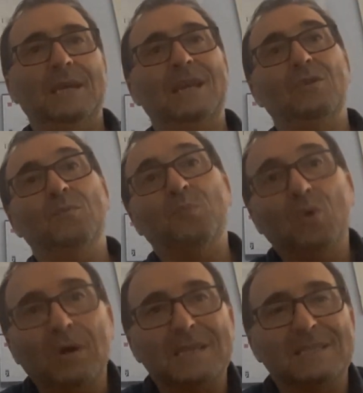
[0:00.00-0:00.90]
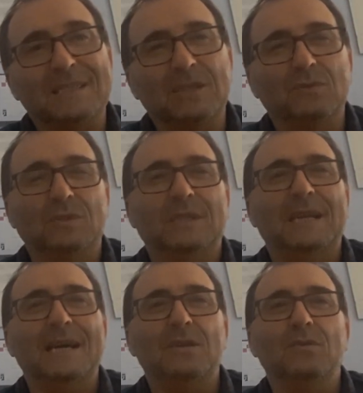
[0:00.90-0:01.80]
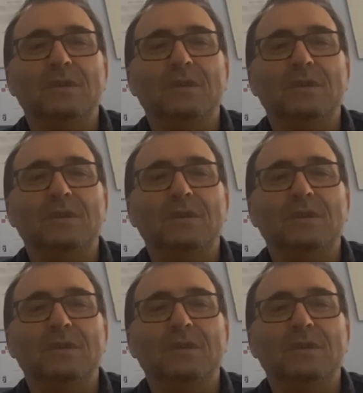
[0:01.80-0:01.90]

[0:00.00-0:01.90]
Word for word: e non può essere il contrario.